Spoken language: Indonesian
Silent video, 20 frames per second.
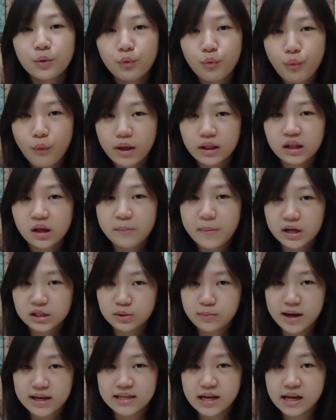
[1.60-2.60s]
Welcome back
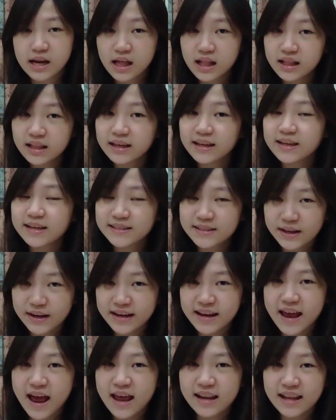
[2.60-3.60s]
to my channel, it's
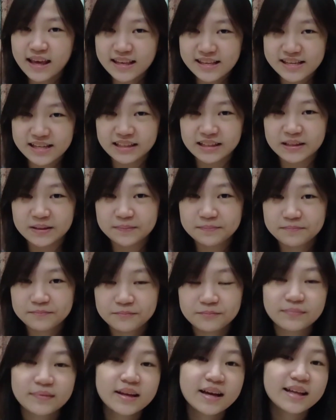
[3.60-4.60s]
Rian Angel
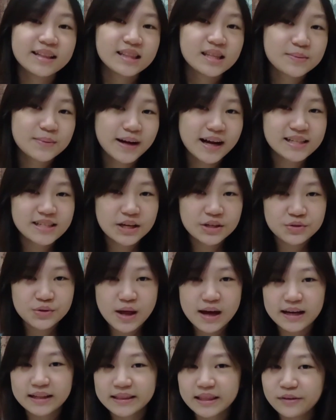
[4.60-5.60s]
Terima kasih yang
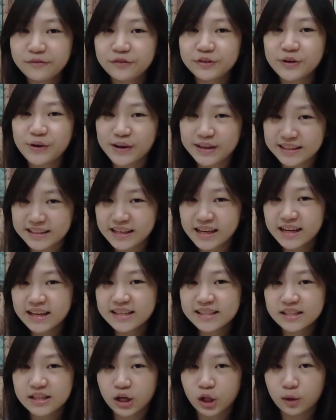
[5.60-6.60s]
sudah klik video ini,
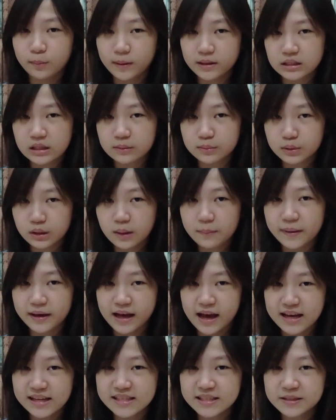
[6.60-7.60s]
jangan lupa subscribe ya
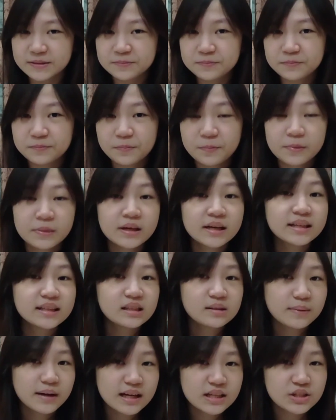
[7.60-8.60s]
guys
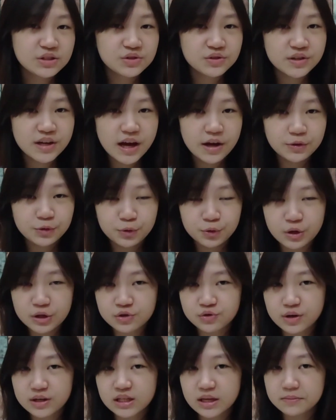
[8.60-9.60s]
Terima kasih juga untuk yang
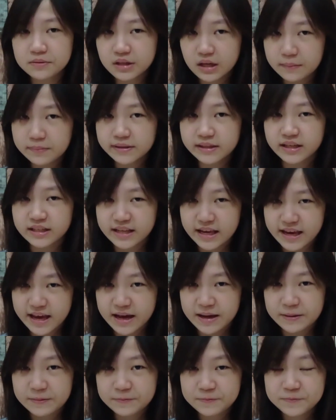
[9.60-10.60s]
sudah subscribe channel
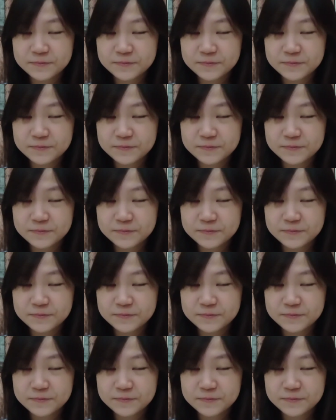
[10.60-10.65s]
saya